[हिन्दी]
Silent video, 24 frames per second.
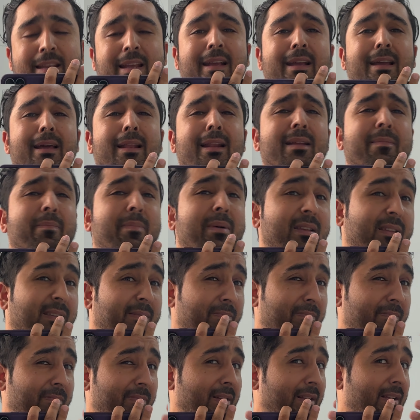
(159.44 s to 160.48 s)
चेक करें बस
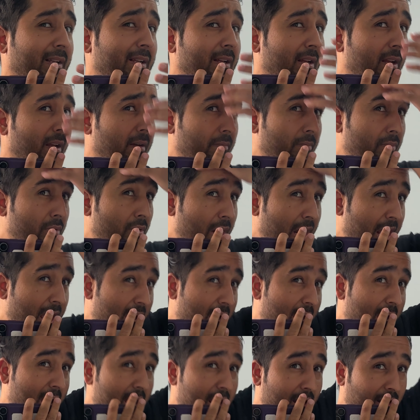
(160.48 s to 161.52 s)
बुरा
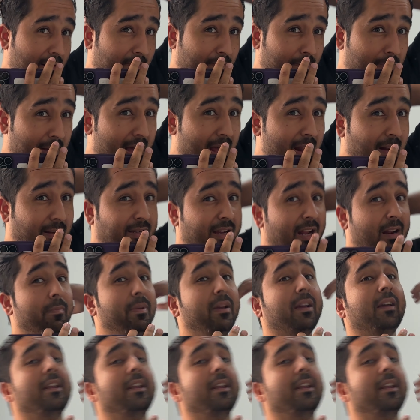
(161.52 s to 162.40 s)
हाल बाल शाल